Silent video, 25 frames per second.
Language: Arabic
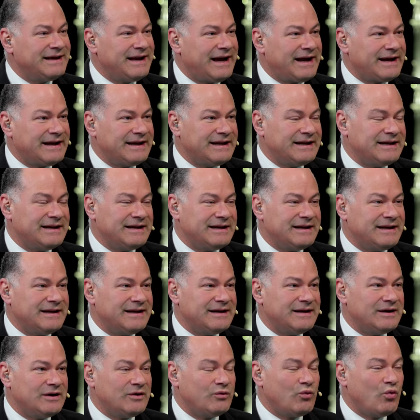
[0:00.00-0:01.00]
يعني
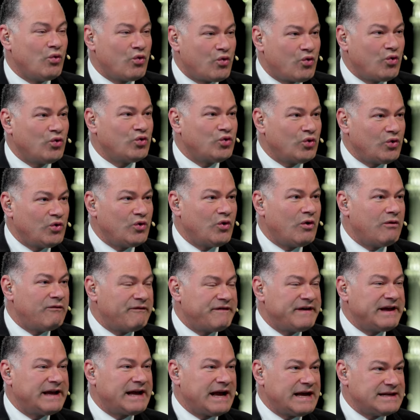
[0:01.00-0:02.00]
وجوده اليوم
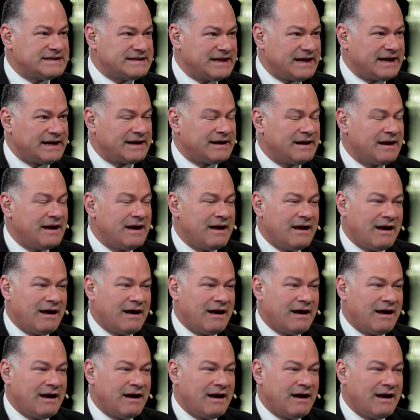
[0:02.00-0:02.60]
في كازان